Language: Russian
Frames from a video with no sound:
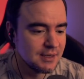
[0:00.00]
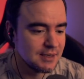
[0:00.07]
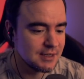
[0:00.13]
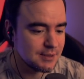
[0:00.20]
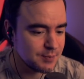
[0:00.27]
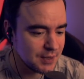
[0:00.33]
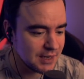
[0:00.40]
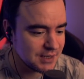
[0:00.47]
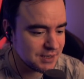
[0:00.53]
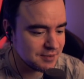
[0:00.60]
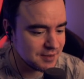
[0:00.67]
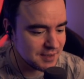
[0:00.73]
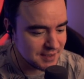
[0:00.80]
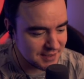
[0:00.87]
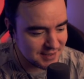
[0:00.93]
и
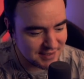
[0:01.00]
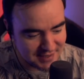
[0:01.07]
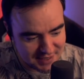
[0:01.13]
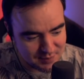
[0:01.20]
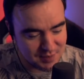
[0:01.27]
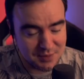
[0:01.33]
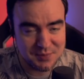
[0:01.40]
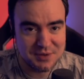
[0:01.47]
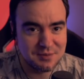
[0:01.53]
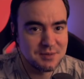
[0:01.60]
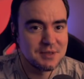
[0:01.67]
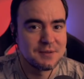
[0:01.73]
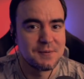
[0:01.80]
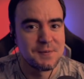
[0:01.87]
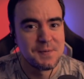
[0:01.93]
спрашивали, стример,
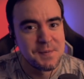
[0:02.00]
привет,